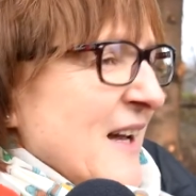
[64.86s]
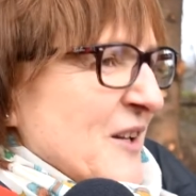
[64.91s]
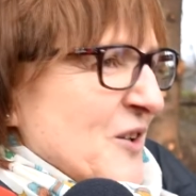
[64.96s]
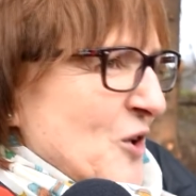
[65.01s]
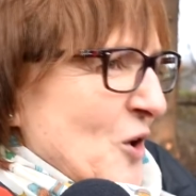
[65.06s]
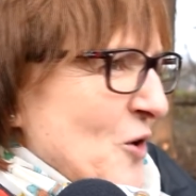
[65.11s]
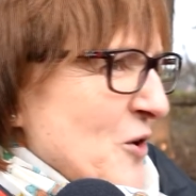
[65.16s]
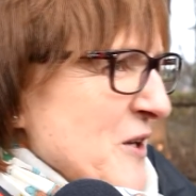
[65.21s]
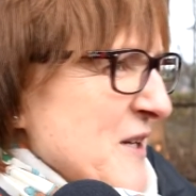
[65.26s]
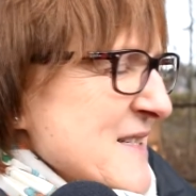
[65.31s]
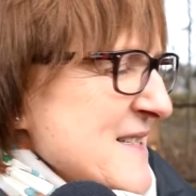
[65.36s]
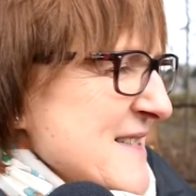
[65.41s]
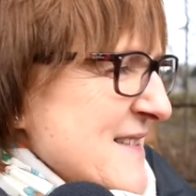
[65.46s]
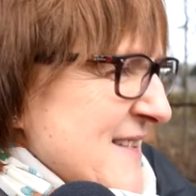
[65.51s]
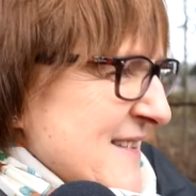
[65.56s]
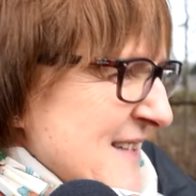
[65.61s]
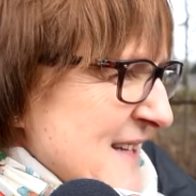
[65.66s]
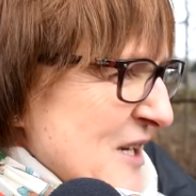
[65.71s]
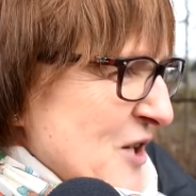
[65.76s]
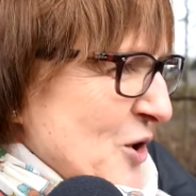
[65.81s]
To
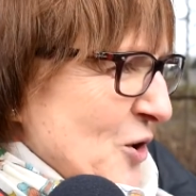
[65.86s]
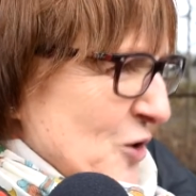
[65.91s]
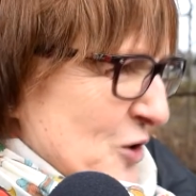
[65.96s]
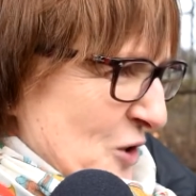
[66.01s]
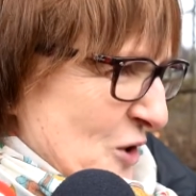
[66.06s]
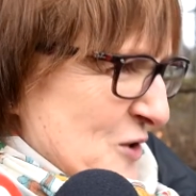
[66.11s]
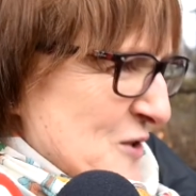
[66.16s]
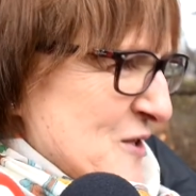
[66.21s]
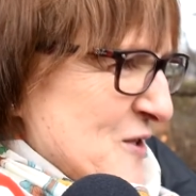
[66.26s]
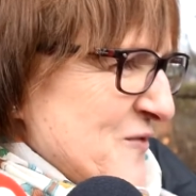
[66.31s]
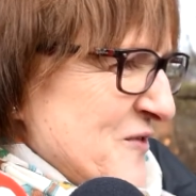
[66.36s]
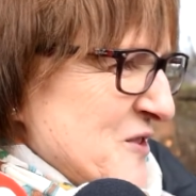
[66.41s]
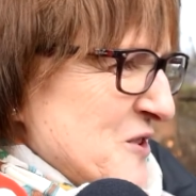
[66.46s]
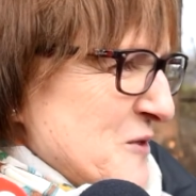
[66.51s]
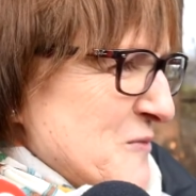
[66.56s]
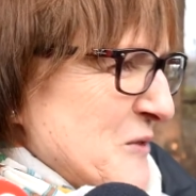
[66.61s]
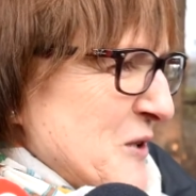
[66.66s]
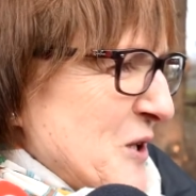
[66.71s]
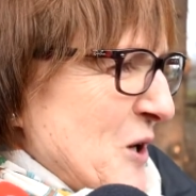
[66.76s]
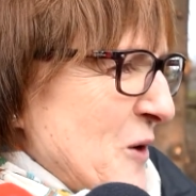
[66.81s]
jest tylko to, co
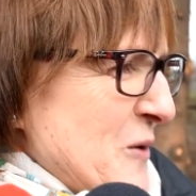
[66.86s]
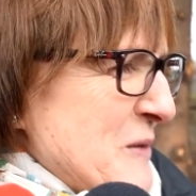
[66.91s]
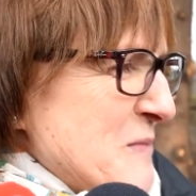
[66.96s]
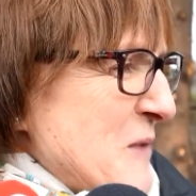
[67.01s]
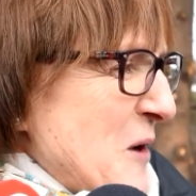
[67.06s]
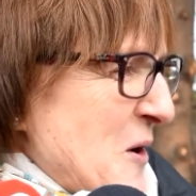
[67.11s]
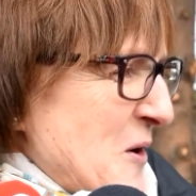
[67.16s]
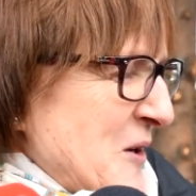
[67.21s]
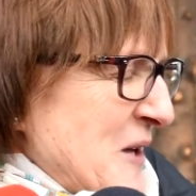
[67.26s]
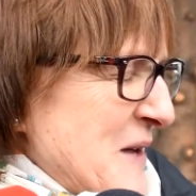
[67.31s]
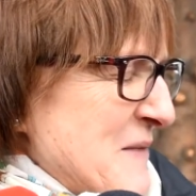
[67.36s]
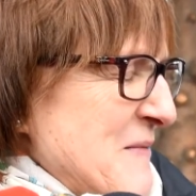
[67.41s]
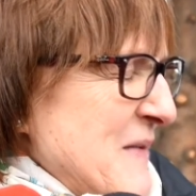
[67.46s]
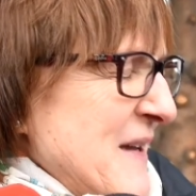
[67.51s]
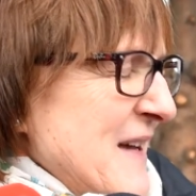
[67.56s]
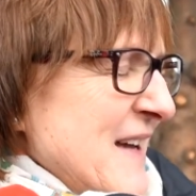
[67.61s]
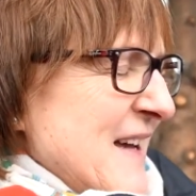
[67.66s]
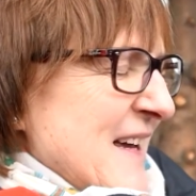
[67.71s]
widzimy gołym okiem.